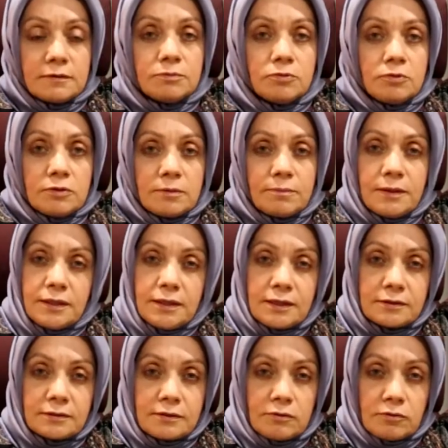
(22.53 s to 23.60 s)
ve bununla
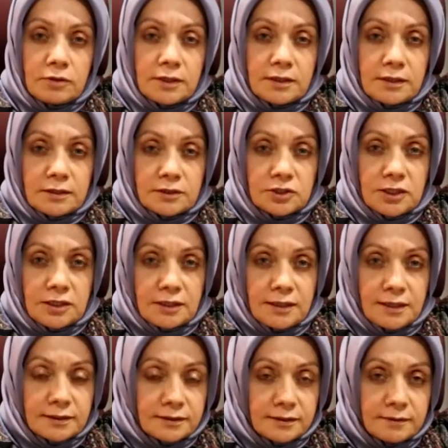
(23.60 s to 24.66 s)
bağlantılı olarak
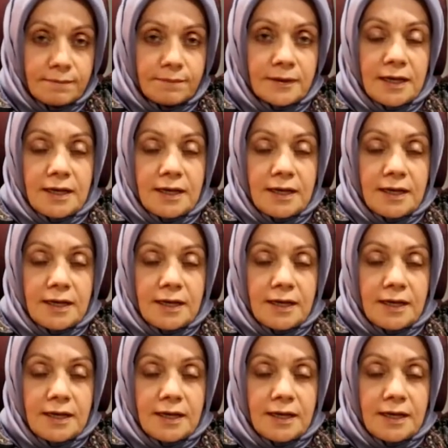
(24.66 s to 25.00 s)
akciğerlerde